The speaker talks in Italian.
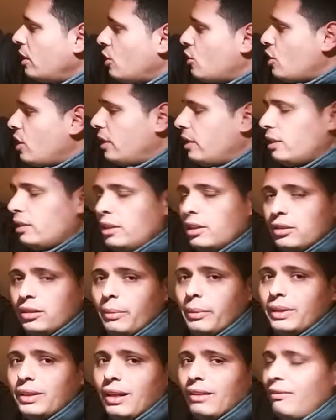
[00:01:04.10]
accedere
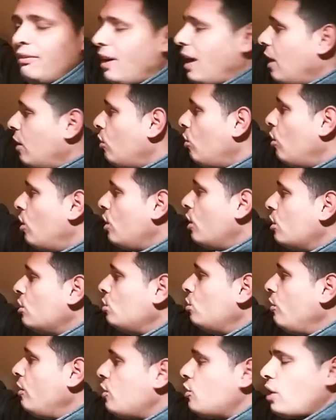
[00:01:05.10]
direttamente al vano
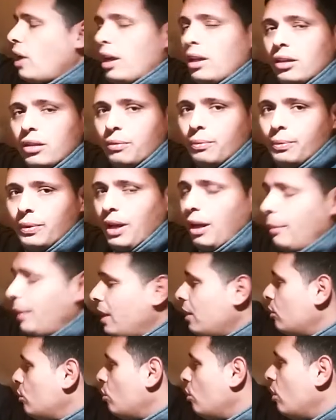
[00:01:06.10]
dove c'è il
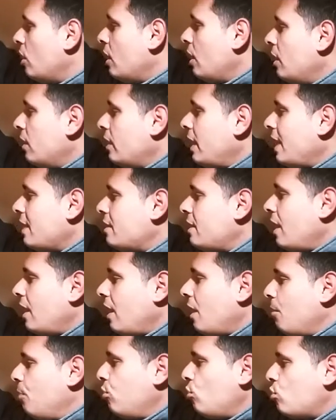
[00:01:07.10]
filamento grazie
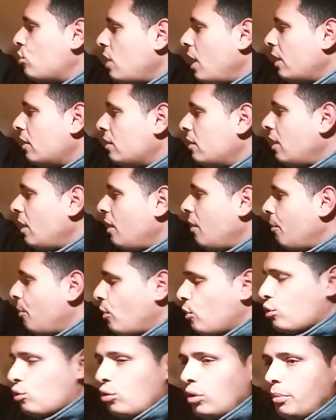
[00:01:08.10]
anche al pulsante
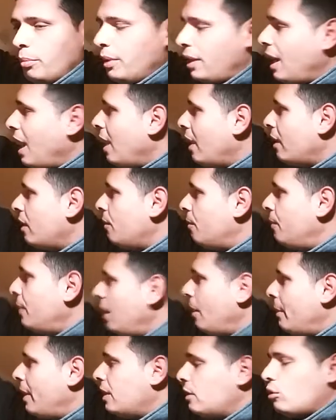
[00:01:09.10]
posso liberare il
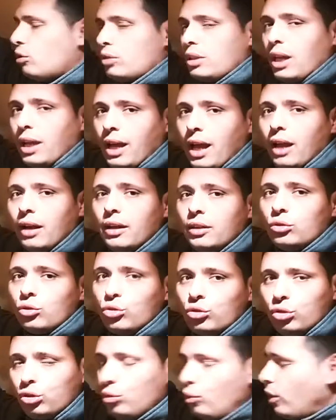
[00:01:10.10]
filamento staccarlo e
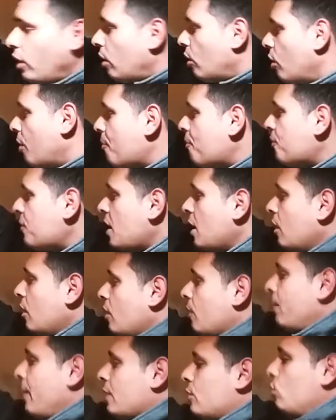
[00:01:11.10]
sostituirlo
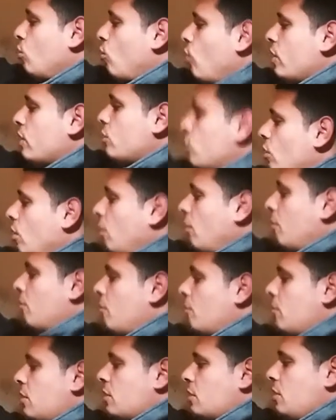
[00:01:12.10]
fatto questo
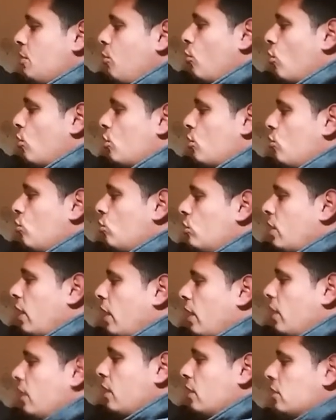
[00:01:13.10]
si può
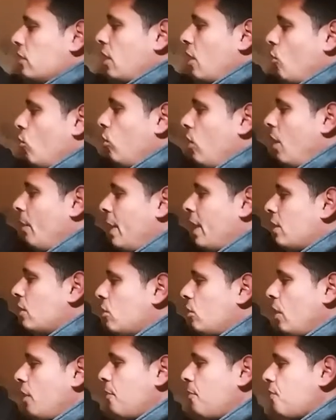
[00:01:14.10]
chiudere
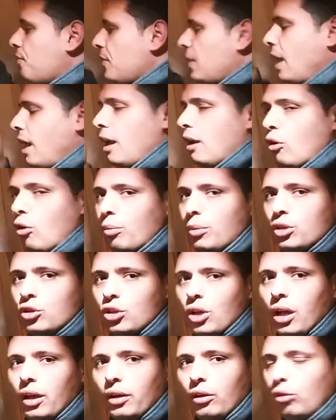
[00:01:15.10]
tranquillamente e
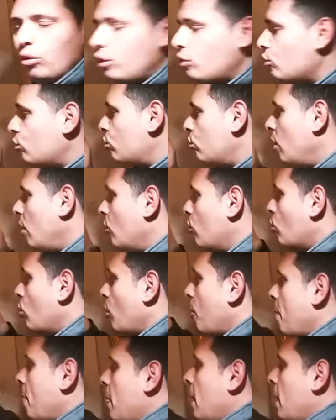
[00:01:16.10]
cominciare con il nostro lavoro